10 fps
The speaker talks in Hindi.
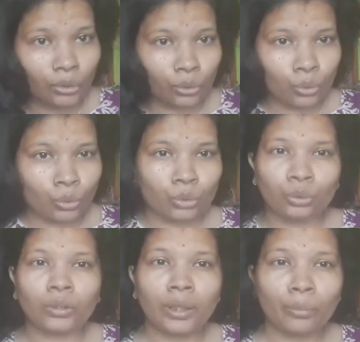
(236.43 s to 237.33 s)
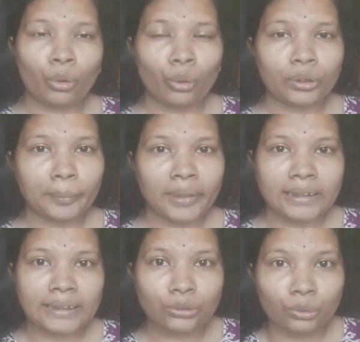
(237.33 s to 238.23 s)
तो थोड़ा बहुत मैं
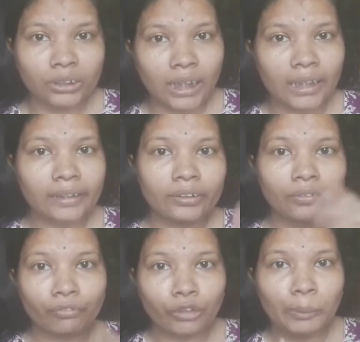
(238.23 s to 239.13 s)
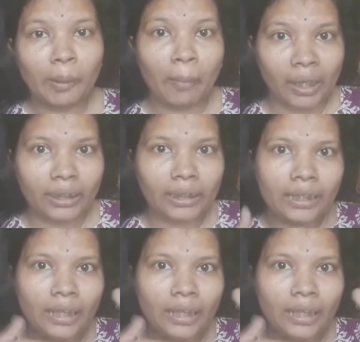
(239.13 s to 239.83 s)
इसे सुलझा लेती हूँ फिर मैं बाकी का